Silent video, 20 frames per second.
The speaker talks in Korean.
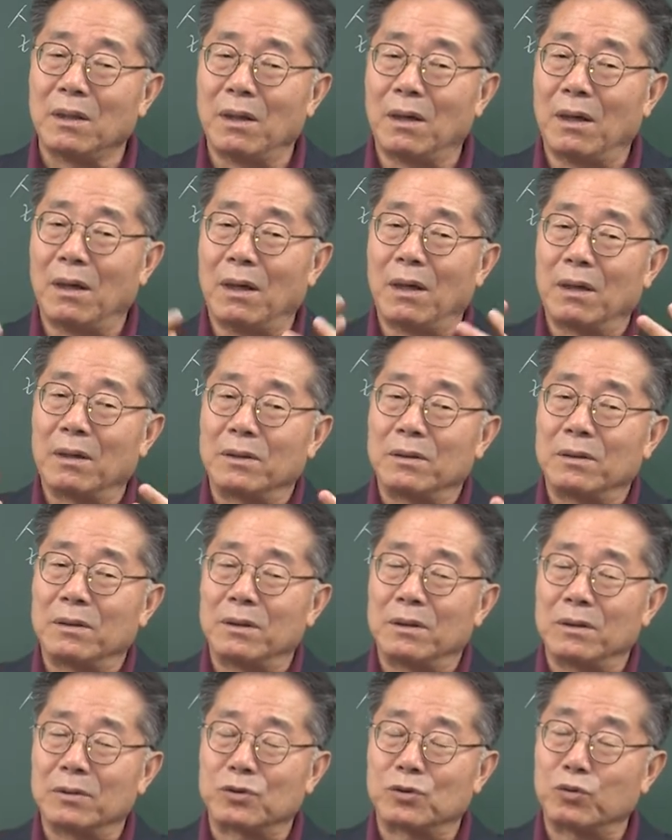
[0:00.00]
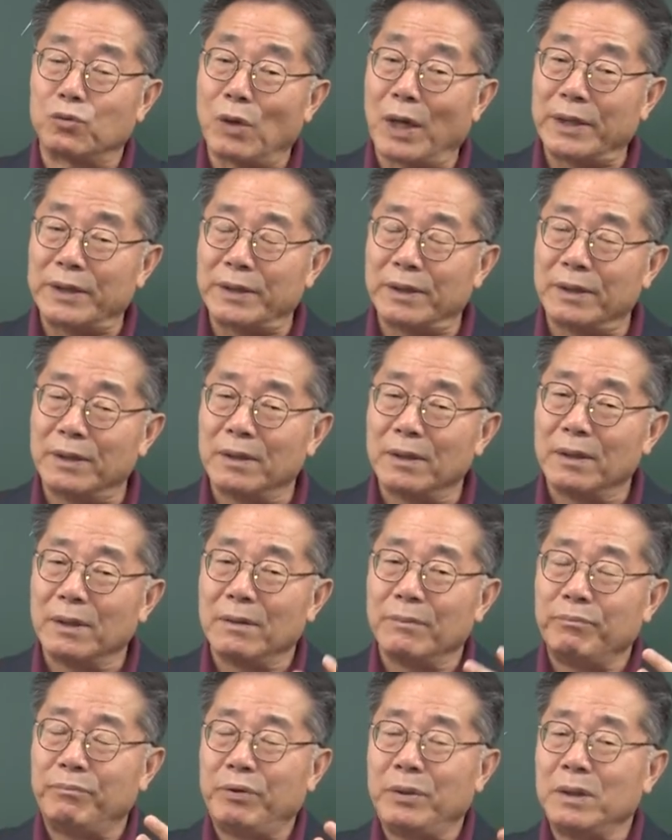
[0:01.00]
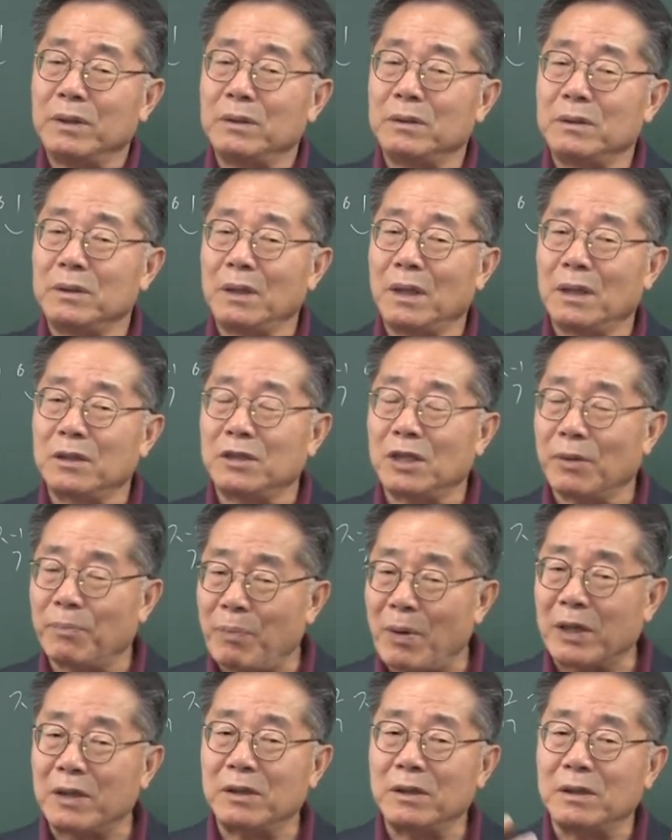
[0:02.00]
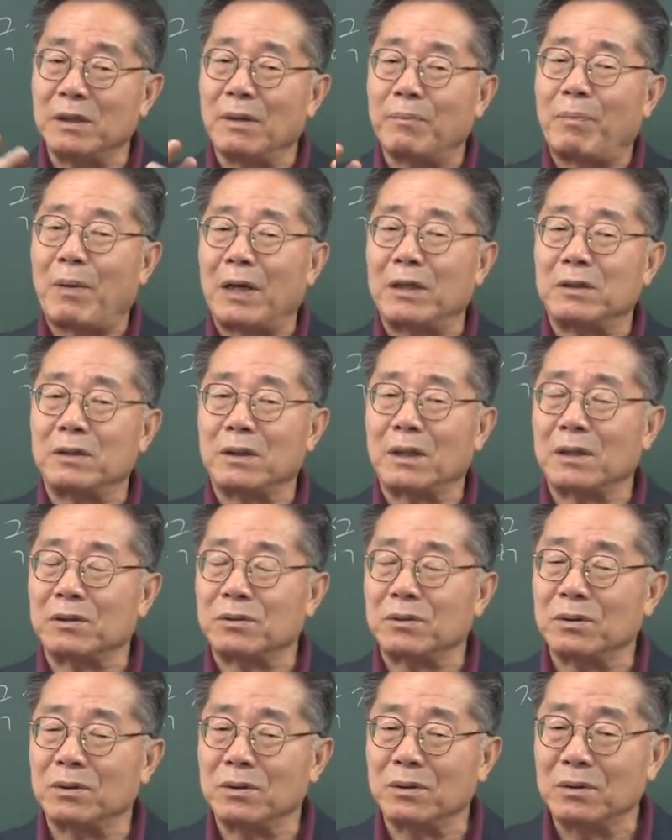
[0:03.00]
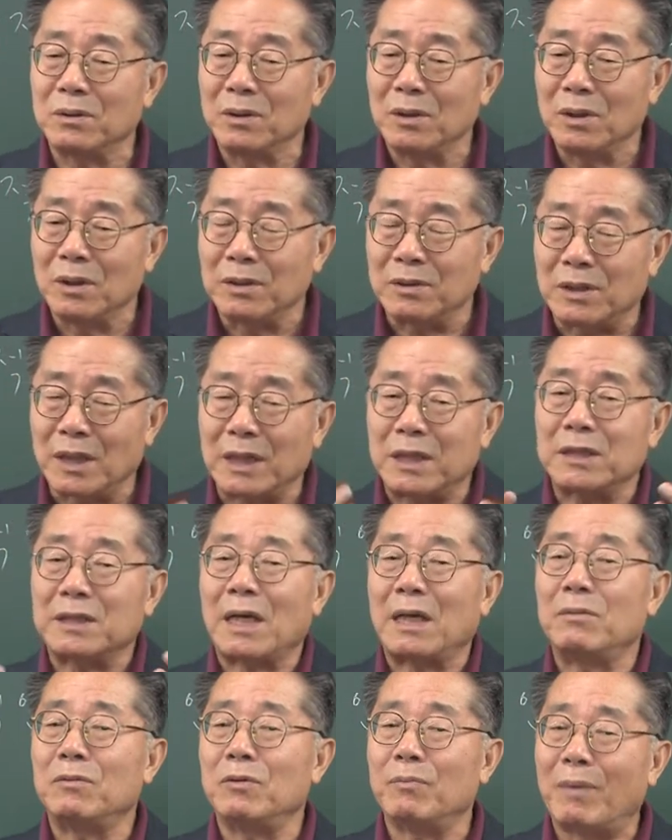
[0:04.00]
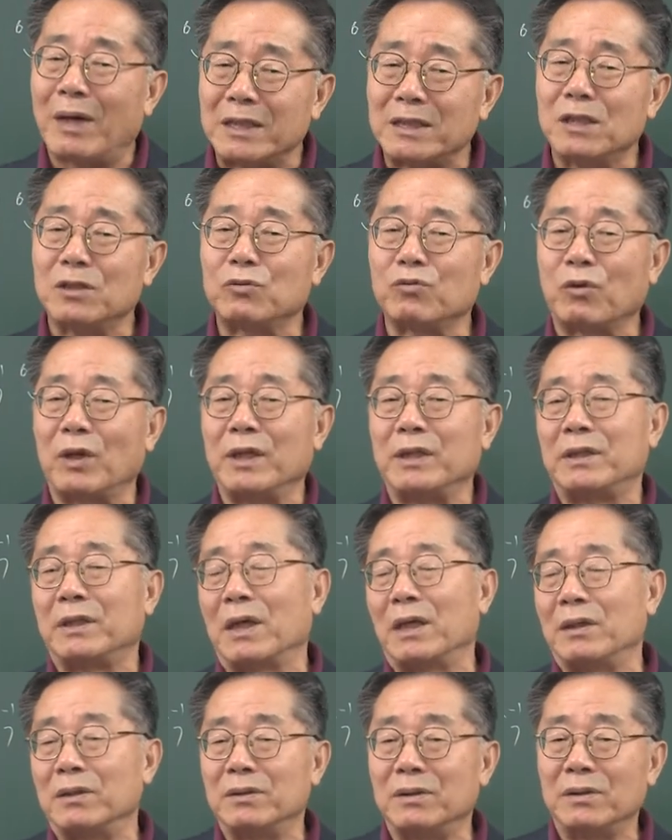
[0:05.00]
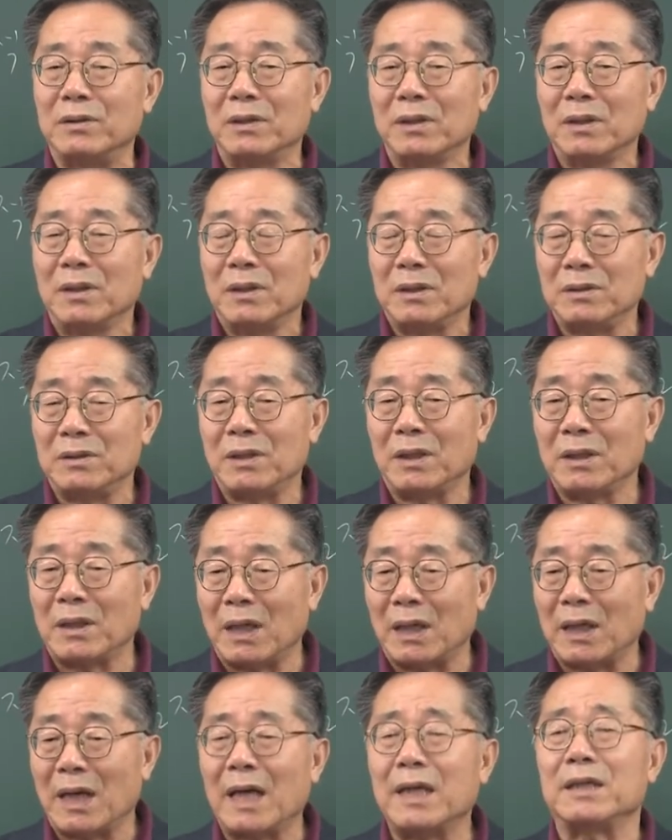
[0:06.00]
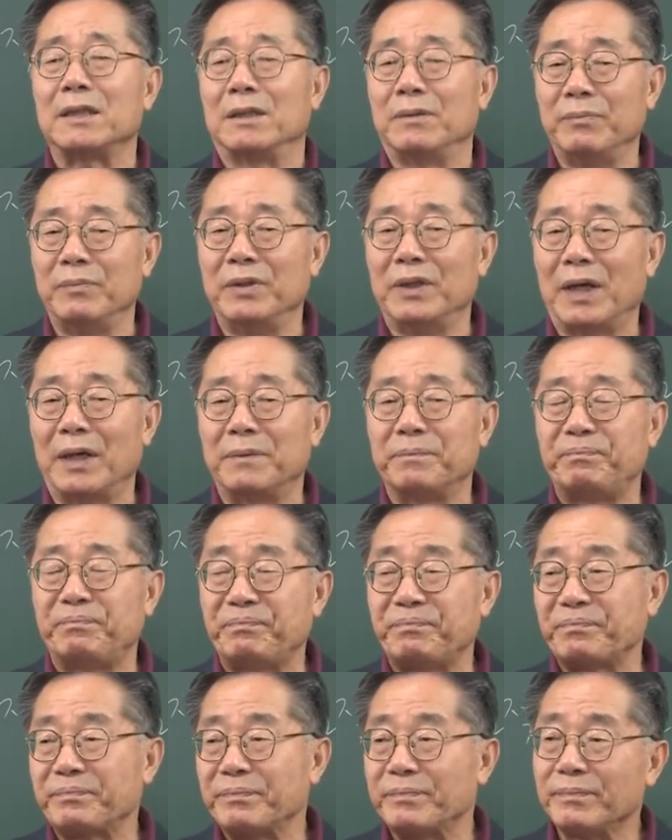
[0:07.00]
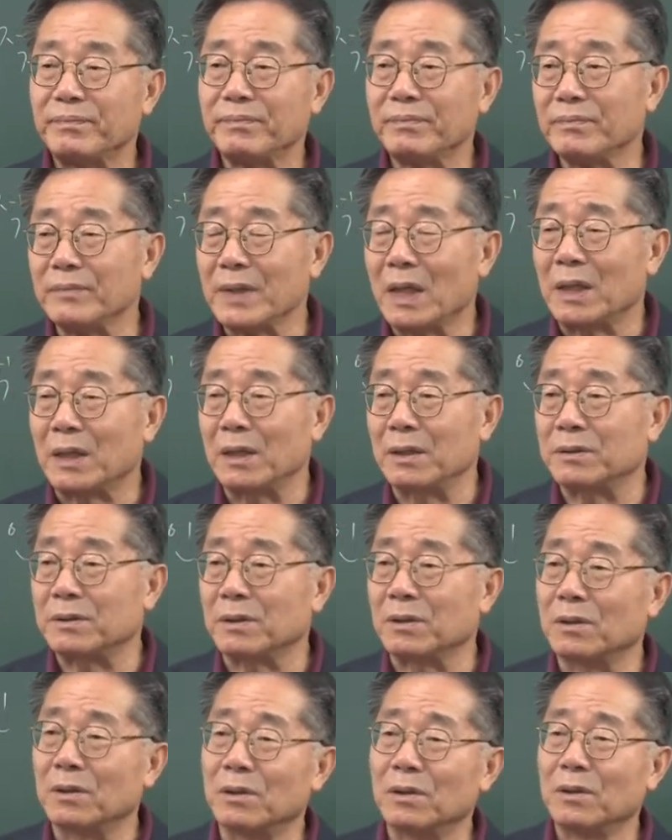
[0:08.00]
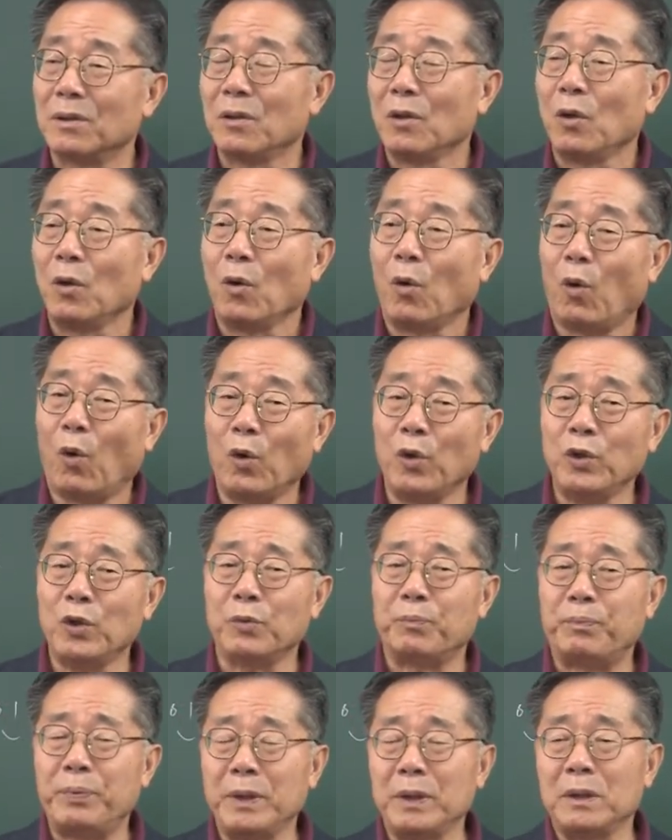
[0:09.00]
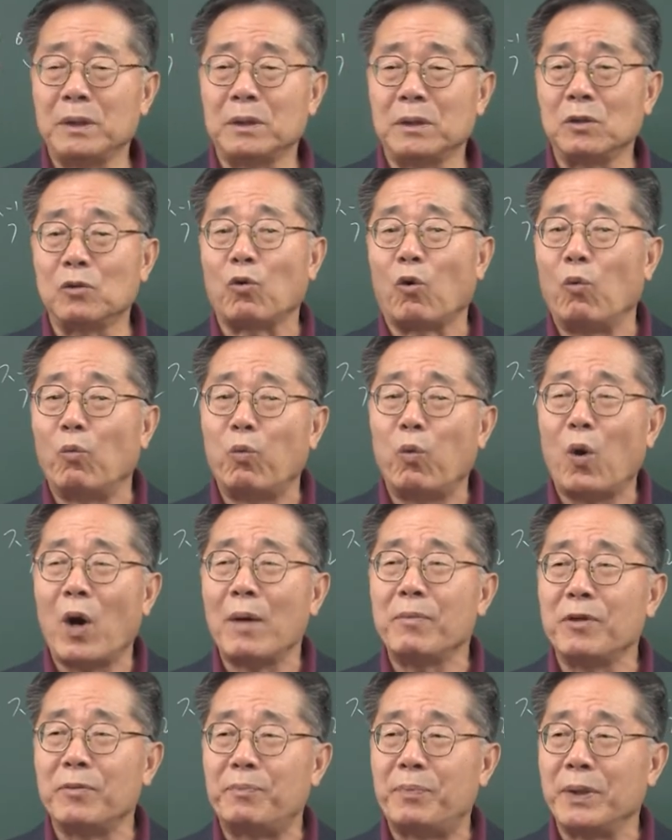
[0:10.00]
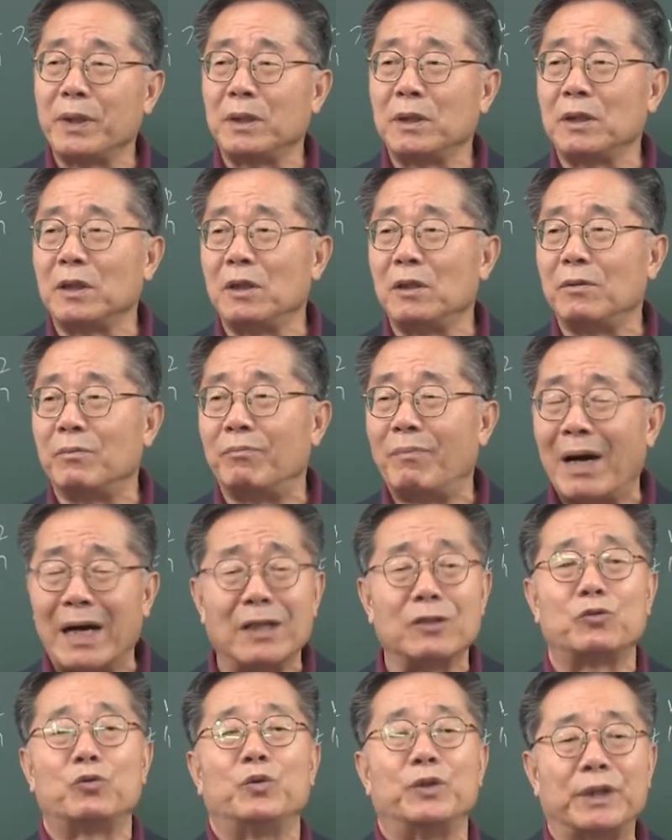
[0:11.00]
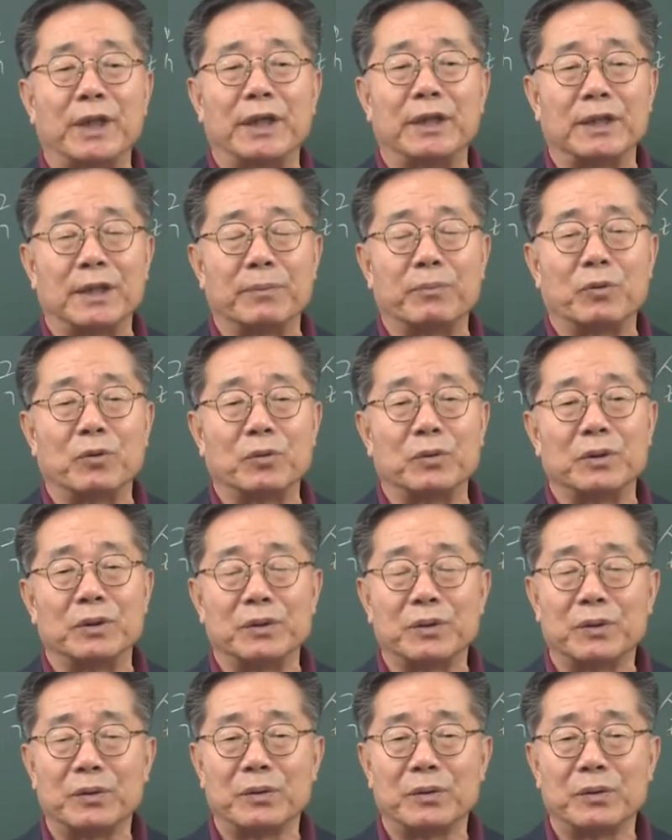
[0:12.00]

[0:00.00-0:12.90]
어, 그 순환, 비극의 쳇바퀴에 빠져가서 자기 삶을 망칠 수가 있다는 생각을 하게 됩니다. 그래서 그 오히려 비극을 공부하면 비극을 막을 수 있다 이렇게 보는 거죠.